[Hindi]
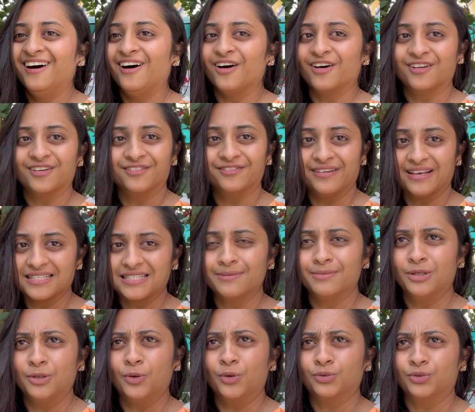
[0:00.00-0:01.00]
और वैसे भी
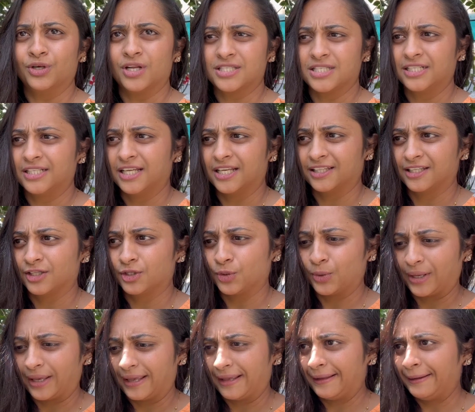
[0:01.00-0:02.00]
लोग थोड़ा सा डरते तो
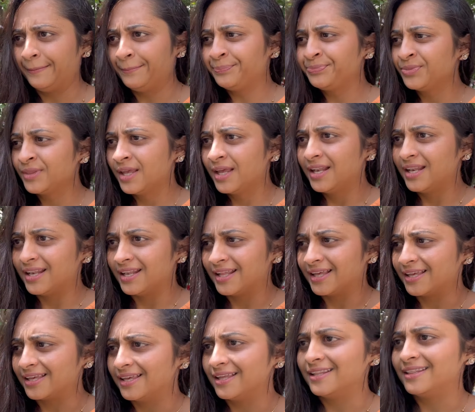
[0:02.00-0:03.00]
है ही
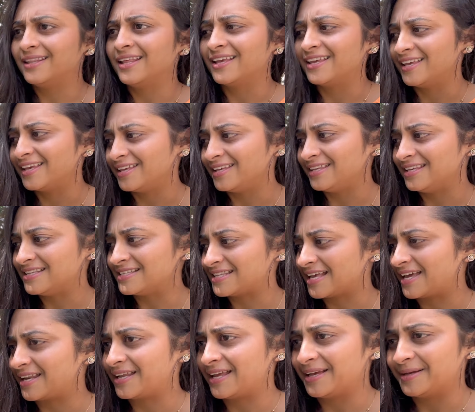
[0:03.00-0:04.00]
लेकिन देखिए ये
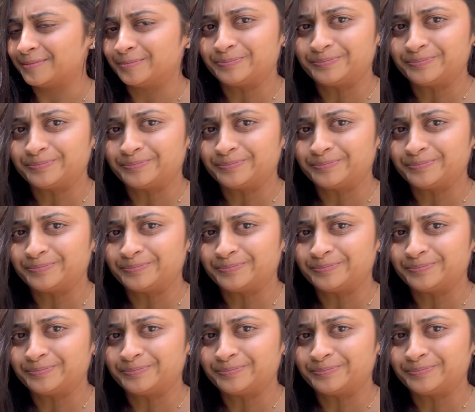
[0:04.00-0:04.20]
सारी है